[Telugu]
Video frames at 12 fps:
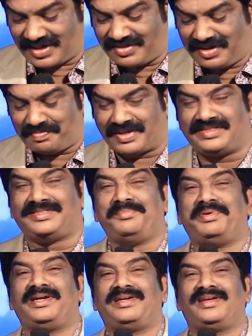ఏమండి
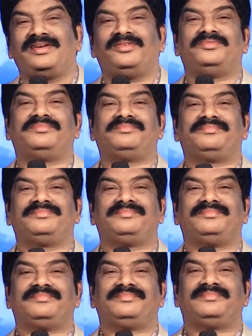పసిబిడ్డలు
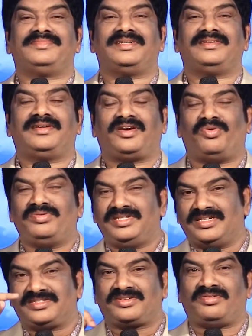
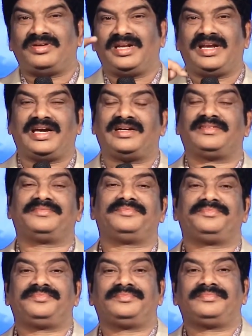రౌండ్ చేసుకోండి ఇలా
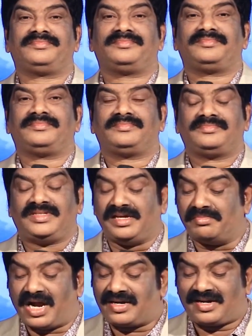
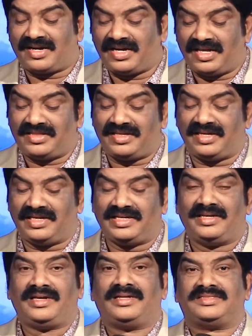ఈ మాటలనేది
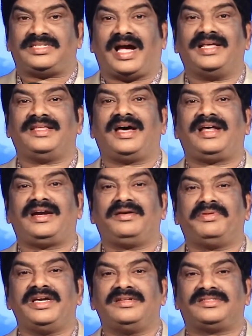
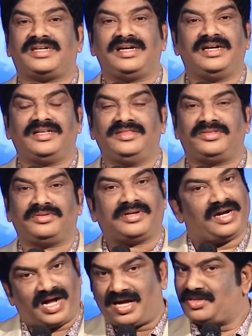సాధారణమైన సంఘంతో
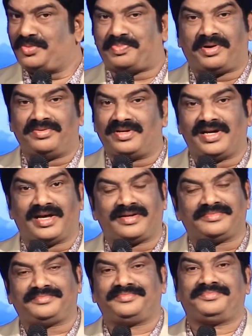కాదు పౌల్ గారు